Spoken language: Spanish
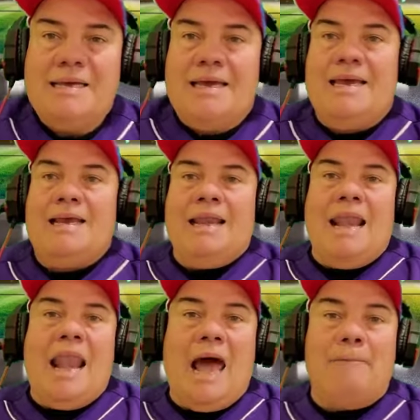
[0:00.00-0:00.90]

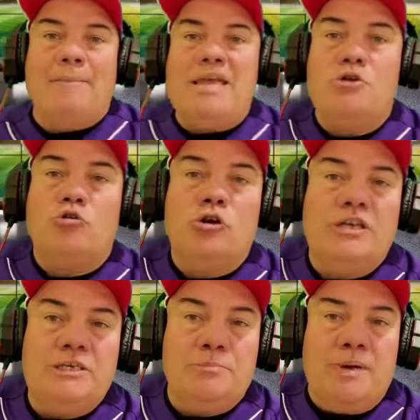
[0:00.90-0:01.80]
en la Major
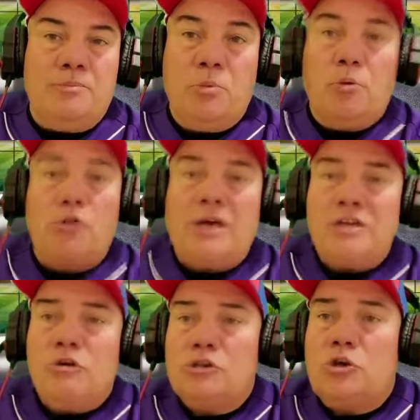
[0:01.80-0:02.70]
League Baseball. ¿Por qué
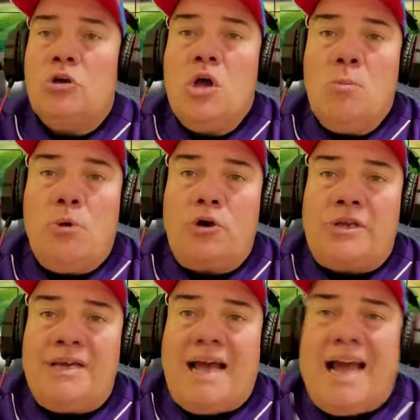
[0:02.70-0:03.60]
digo esto?
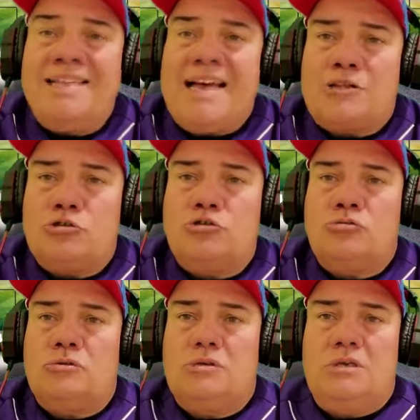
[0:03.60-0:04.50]
Porque hay
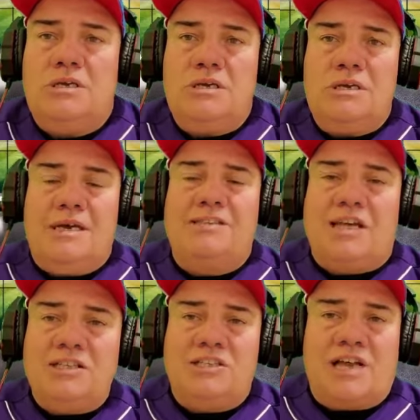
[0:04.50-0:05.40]
datos y
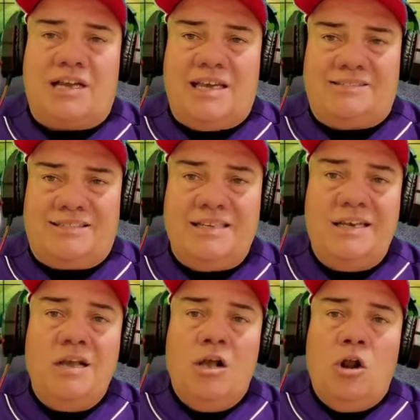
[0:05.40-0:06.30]
estadísticas que
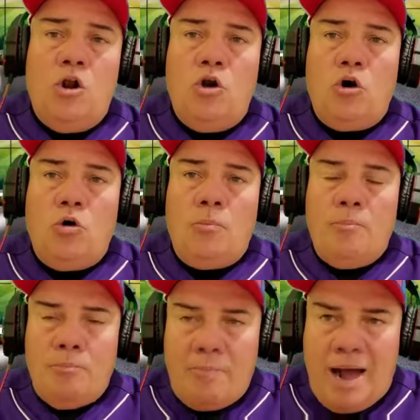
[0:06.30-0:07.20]
así
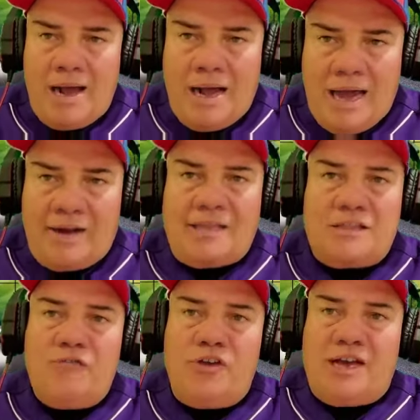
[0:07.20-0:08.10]
lo van a
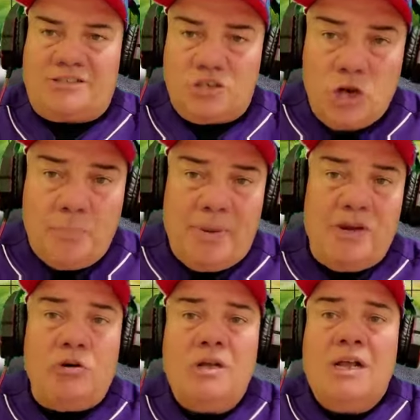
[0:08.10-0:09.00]
ratificar. Señores,
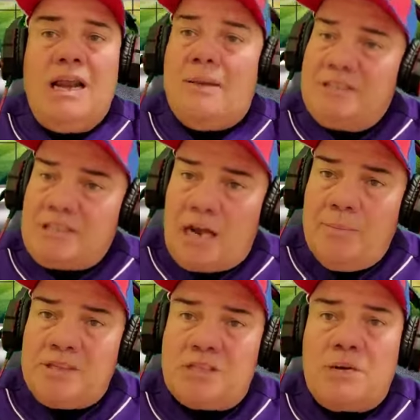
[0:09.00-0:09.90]
pero
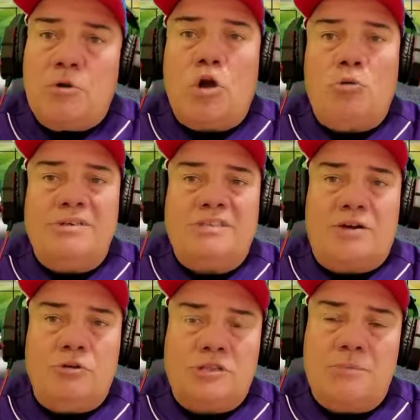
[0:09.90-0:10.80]
lamentablemente tenemos que
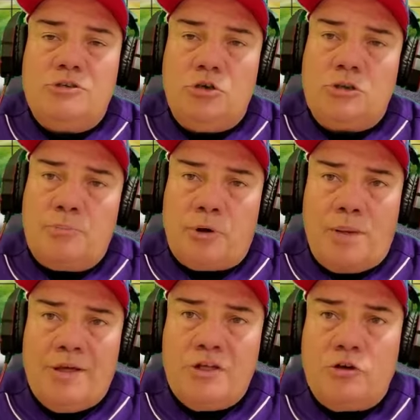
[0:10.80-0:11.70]
comenzar nuestra emisión del
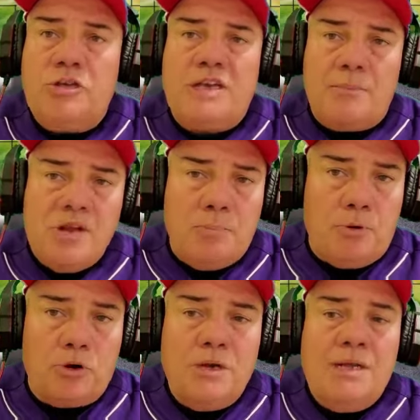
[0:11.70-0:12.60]
programa de hoy de Yamir
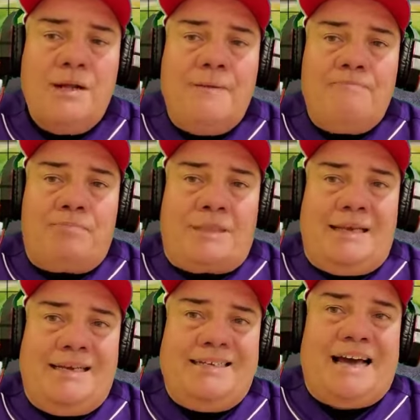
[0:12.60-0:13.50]
Sport eh,